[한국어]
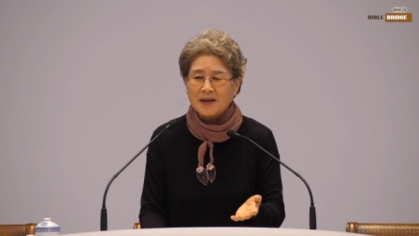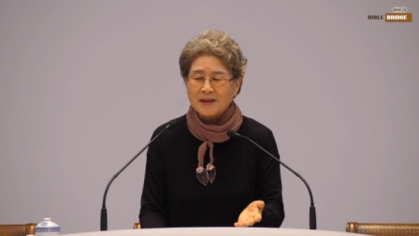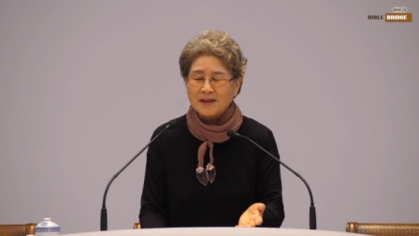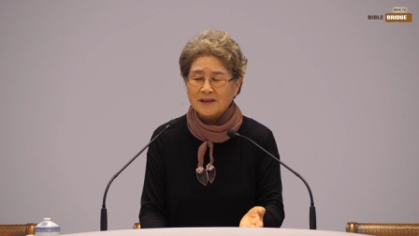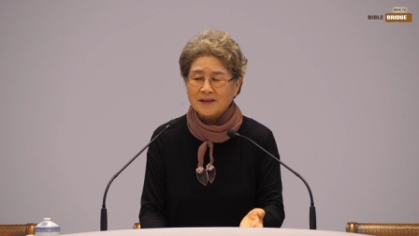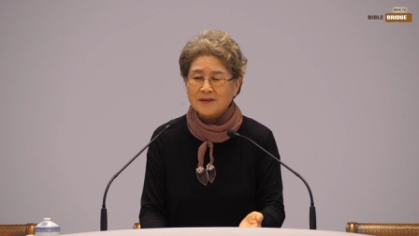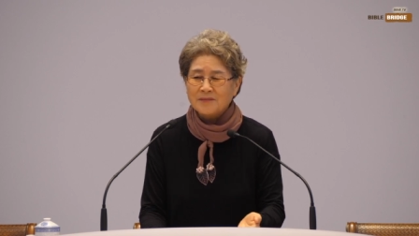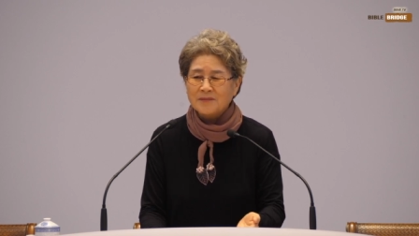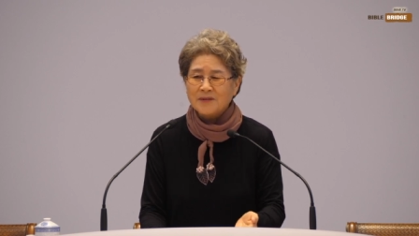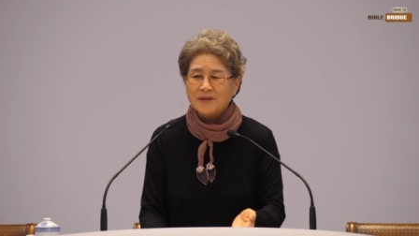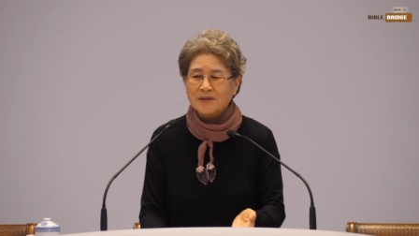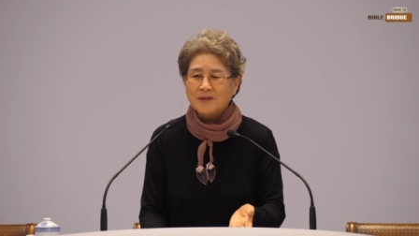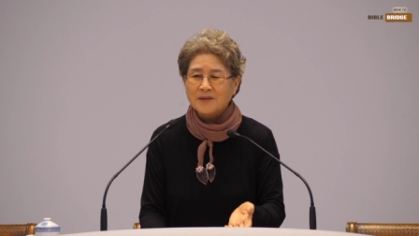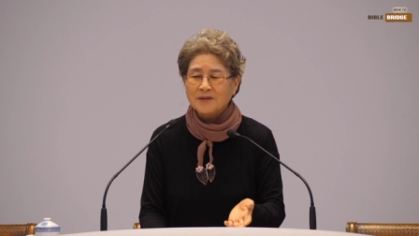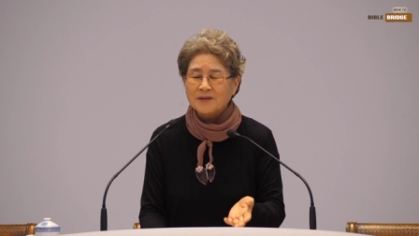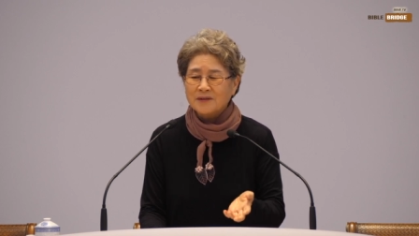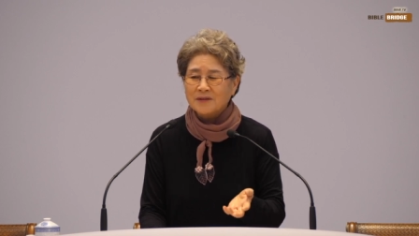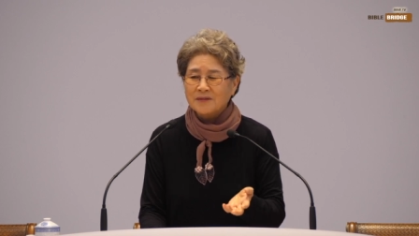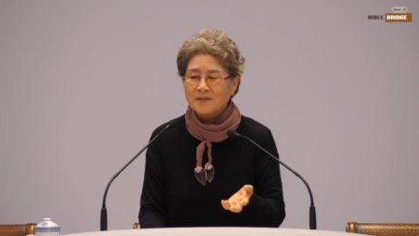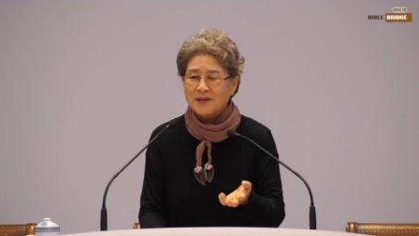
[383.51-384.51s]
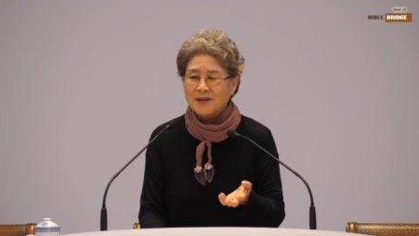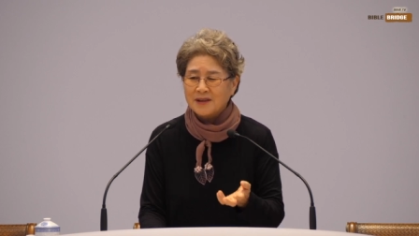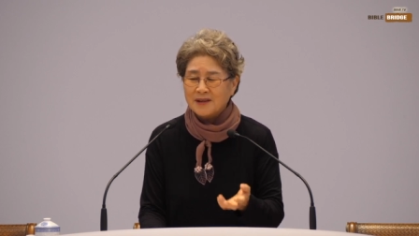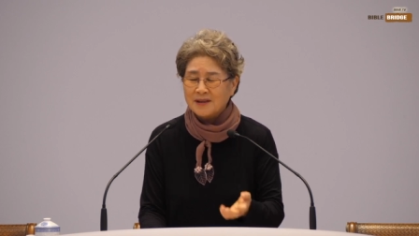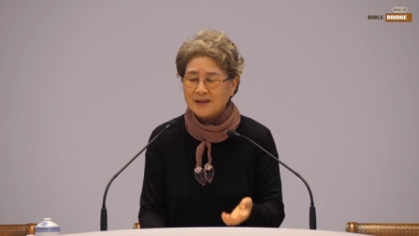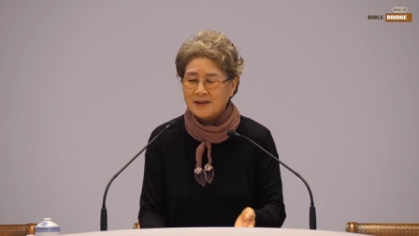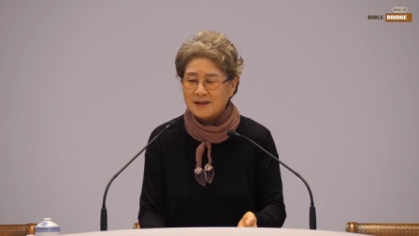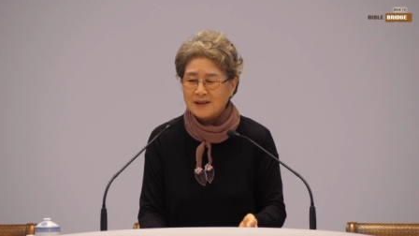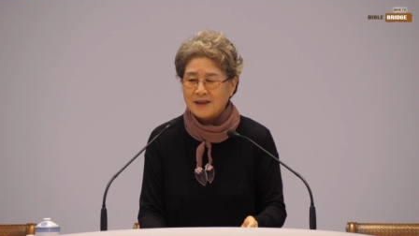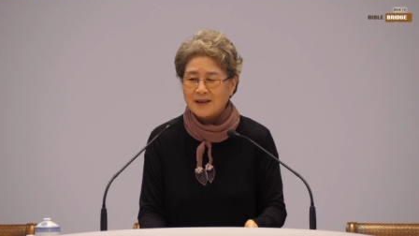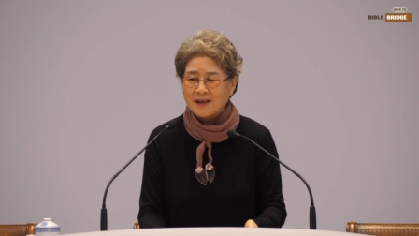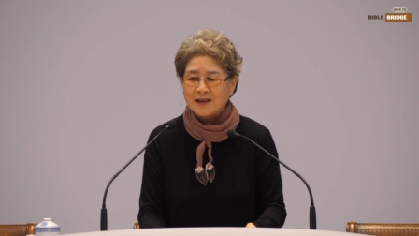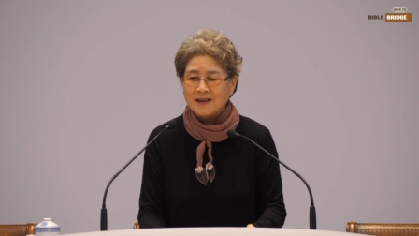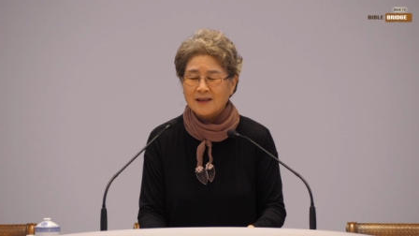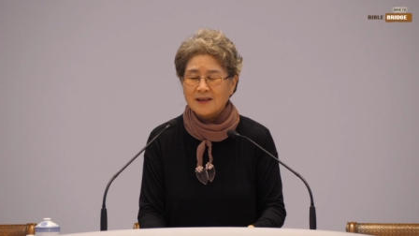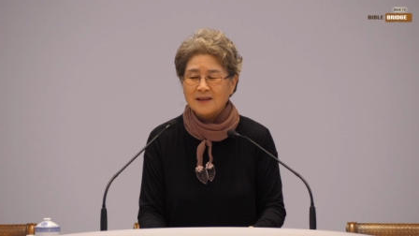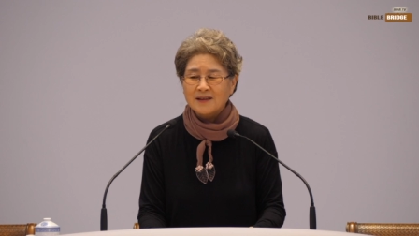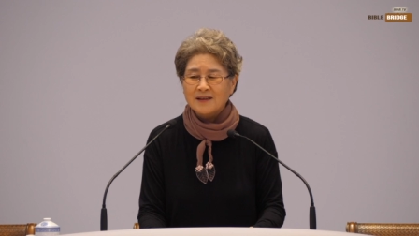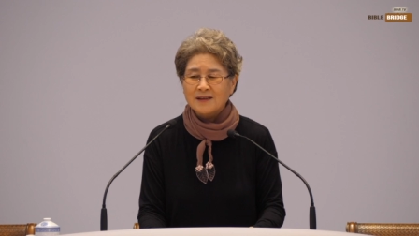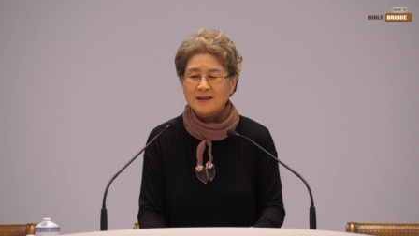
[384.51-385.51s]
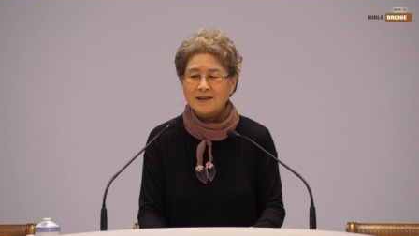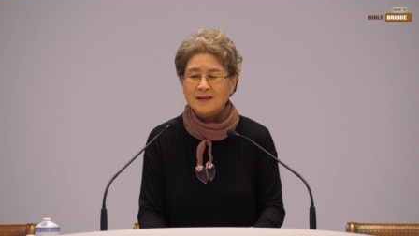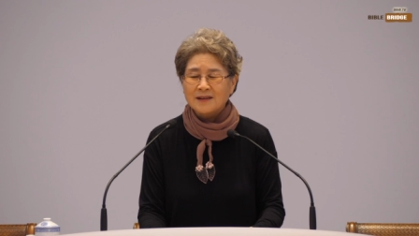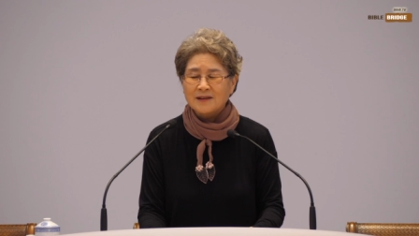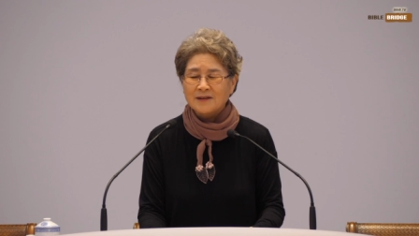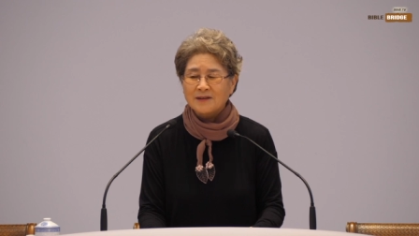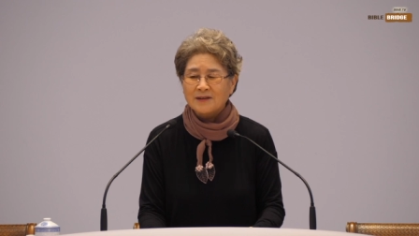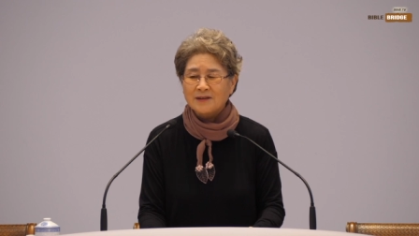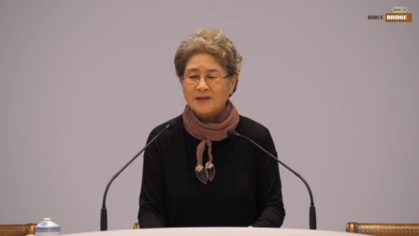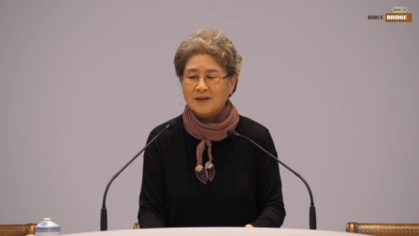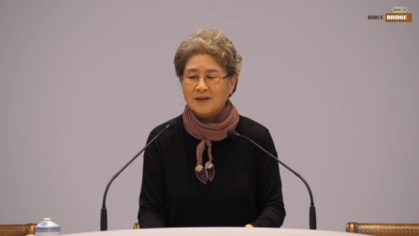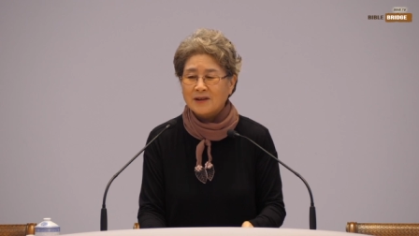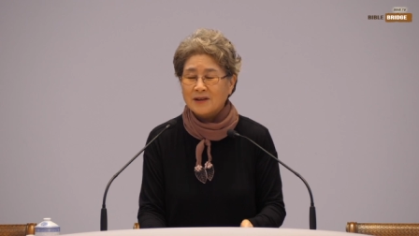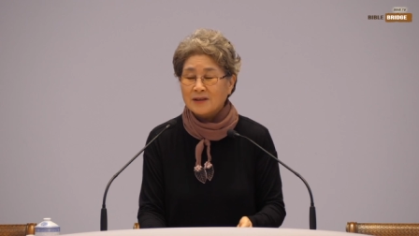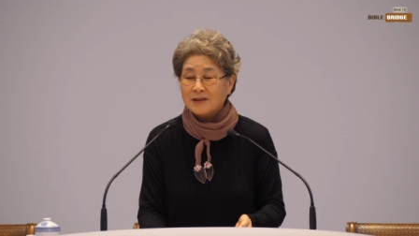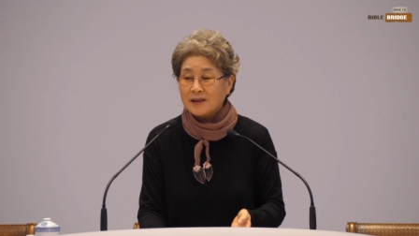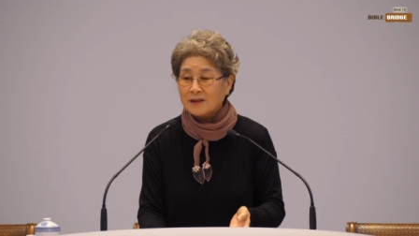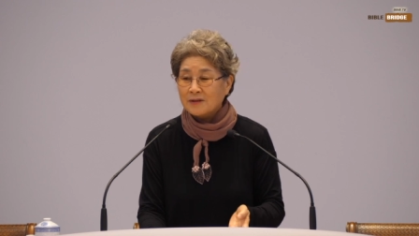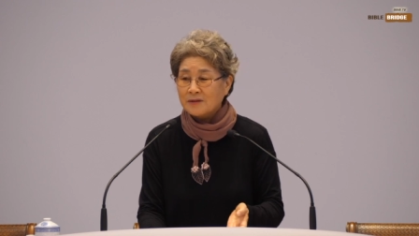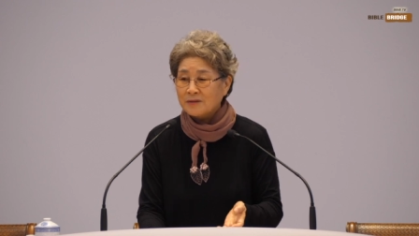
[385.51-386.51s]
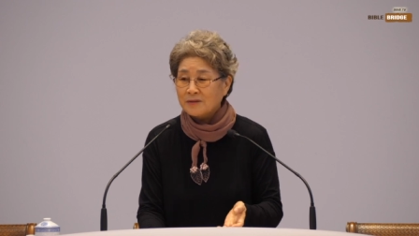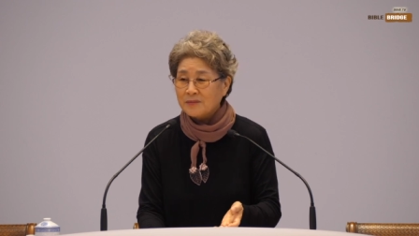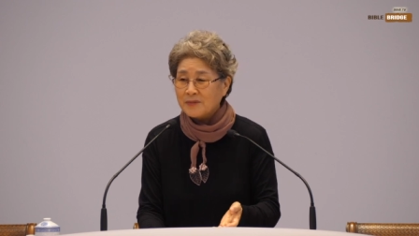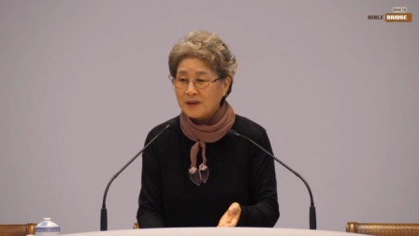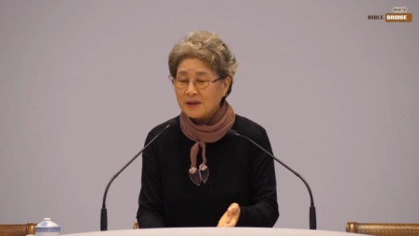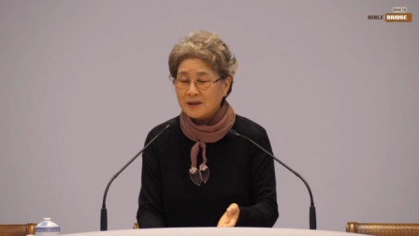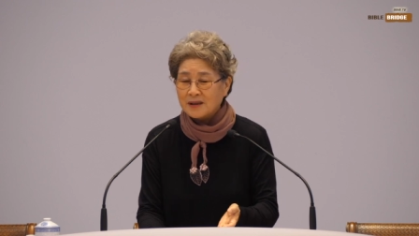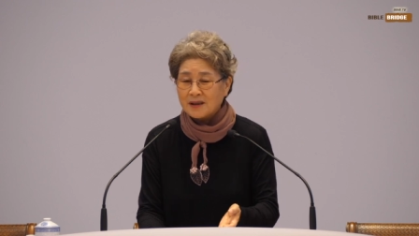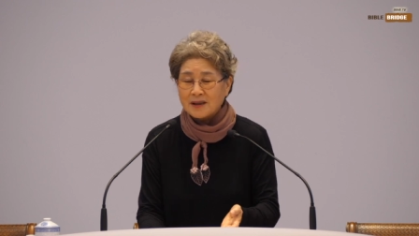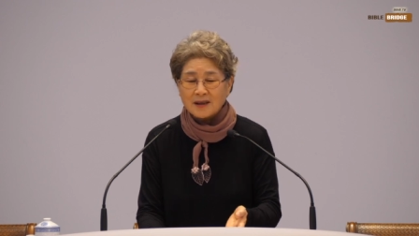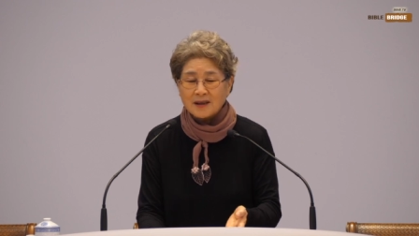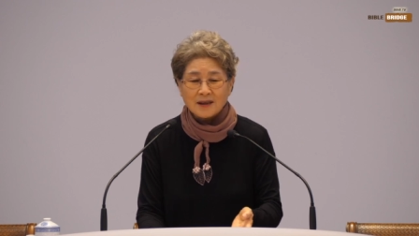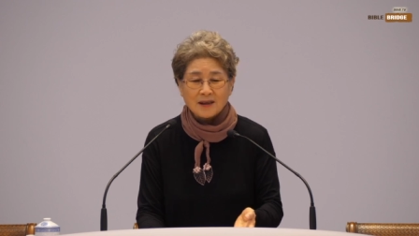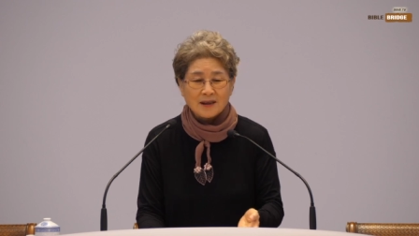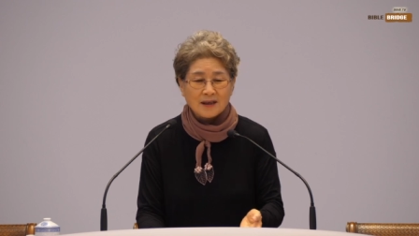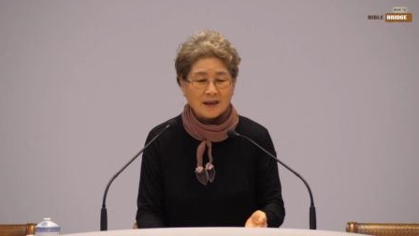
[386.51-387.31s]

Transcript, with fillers: 이거 먹고 좀 일어나. 이런 식으로 자꾸 뭔가,